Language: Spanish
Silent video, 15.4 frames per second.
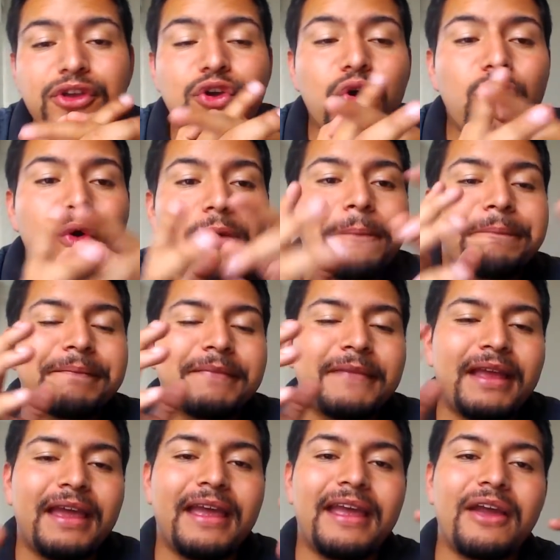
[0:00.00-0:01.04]
Yo,
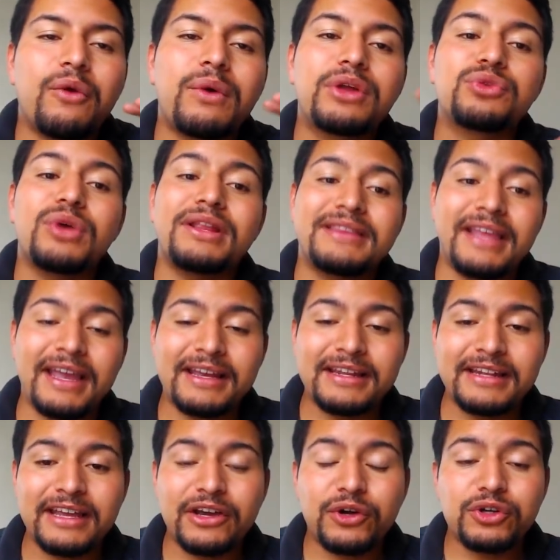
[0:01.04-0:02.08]
en cuanto a
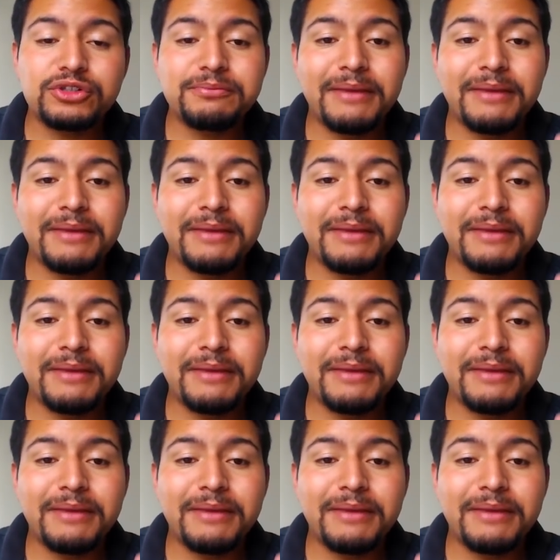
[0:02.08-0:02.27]
técnicos,